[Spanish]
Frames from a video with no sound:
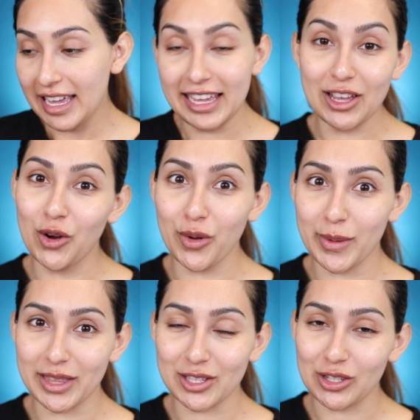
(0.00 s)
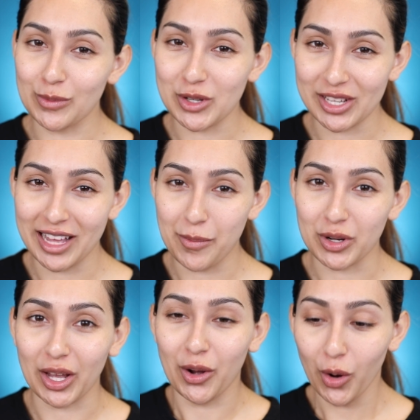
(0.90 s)
Y yo obviamente estoy emocionada
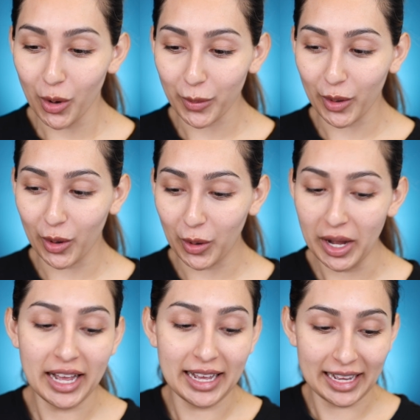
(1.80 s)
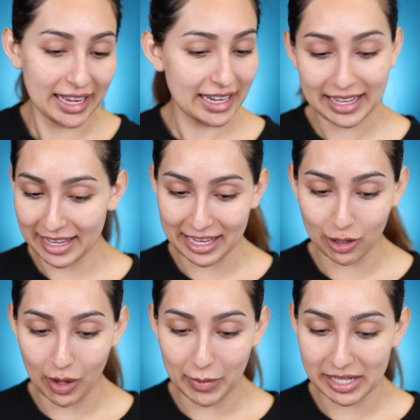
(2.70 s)
porque, obvio, quien
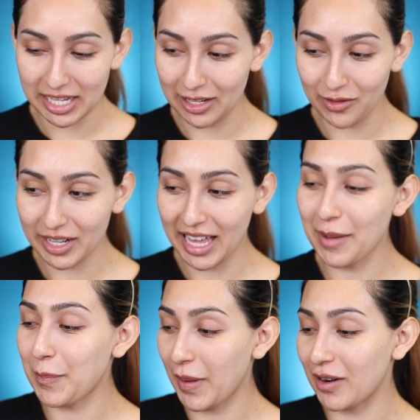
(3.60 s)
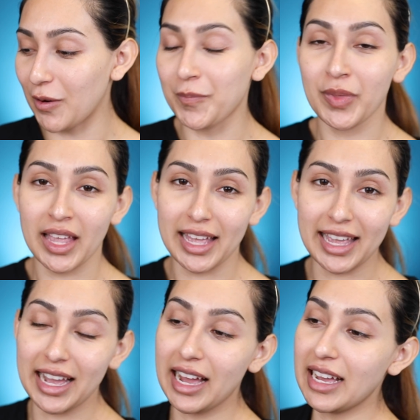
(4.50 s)
no ama lo ¿verdad? Pero
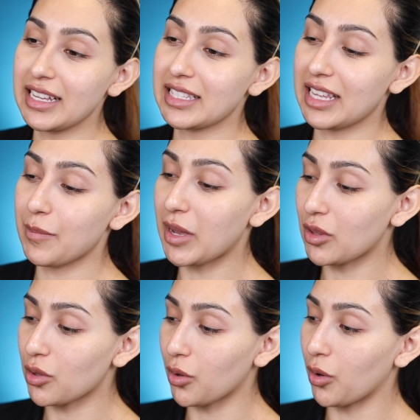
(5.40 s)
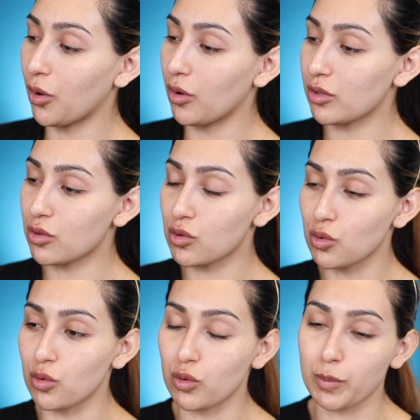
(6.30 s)
ella este, mandó
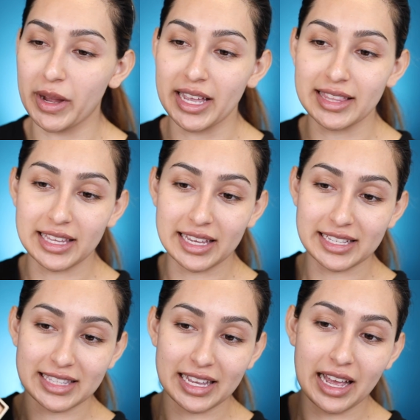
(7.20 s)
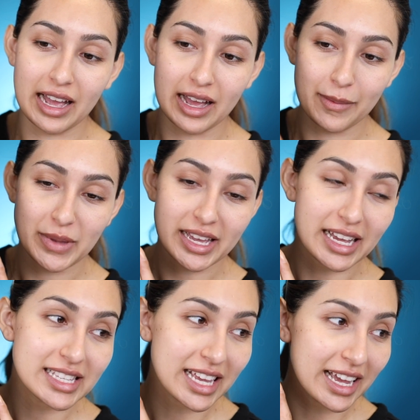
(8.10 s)
su paquete este a mi
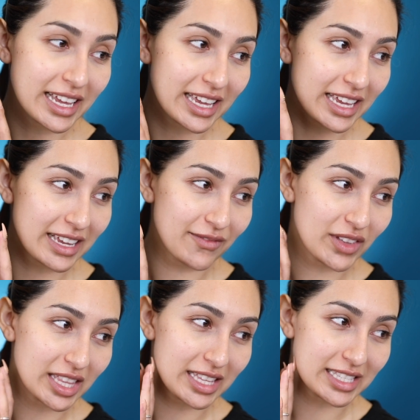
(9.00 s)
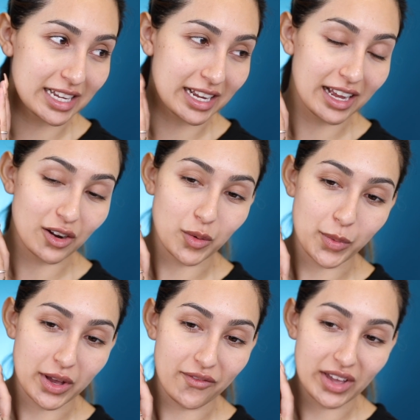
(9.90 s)
casa, que viene en esta caja, como
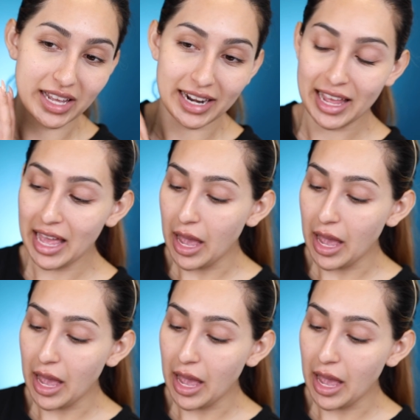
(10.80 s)
pueden ver.